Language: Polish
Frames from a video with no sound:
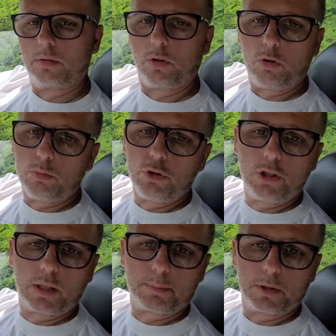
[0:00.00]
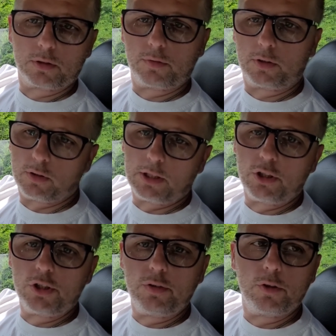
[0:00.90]
no on musi tak pracować. No na
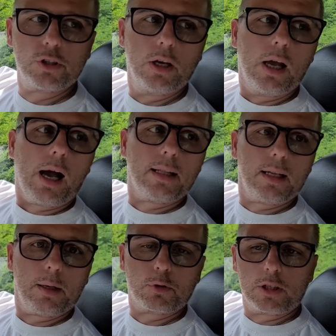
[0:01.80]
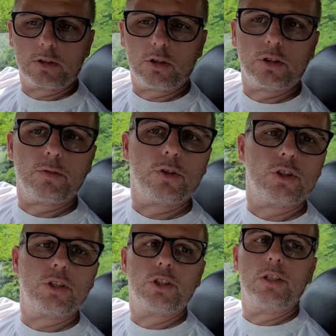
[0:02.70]
części wozi, a najlepsze jest to, że no. wozi
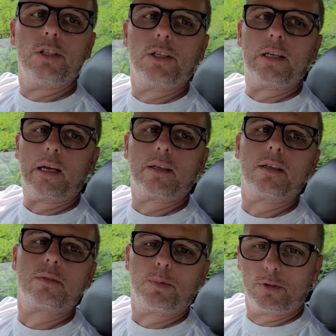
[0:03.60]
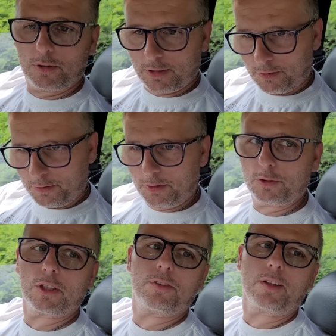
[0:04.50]
no. silniki jakie z polonezów i z
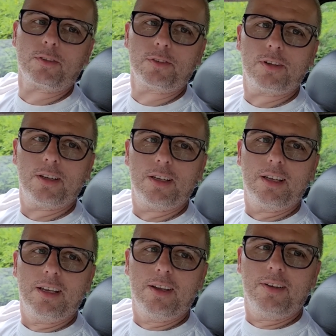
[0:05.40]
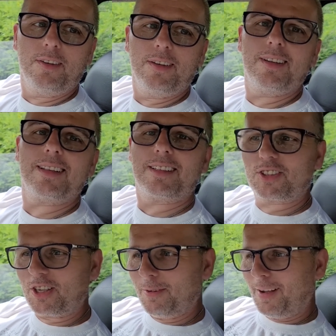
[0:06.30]
dużych światów. Czyli trzyma się.
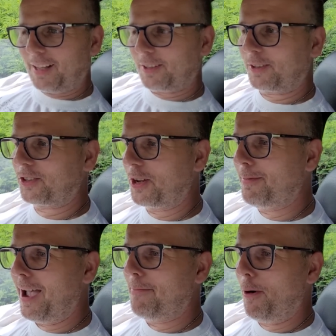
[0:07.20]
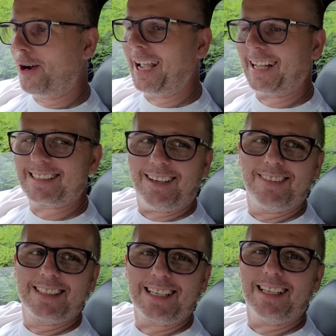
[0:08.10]
Trzyma, służy, trzyma służy epokę tam, cały
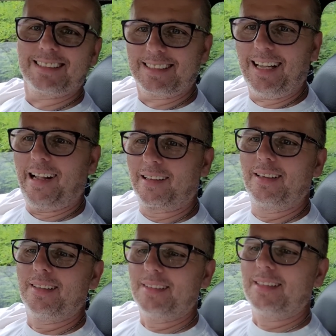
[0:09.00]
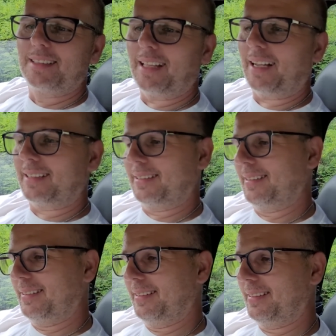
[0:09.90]
służy czas. Służy tamtej tak. epoce. Tak,
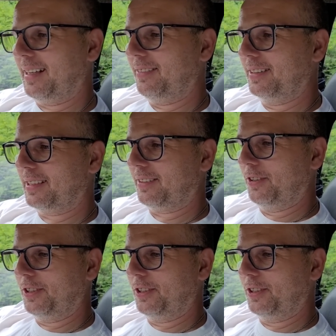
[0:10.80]
no cały no czas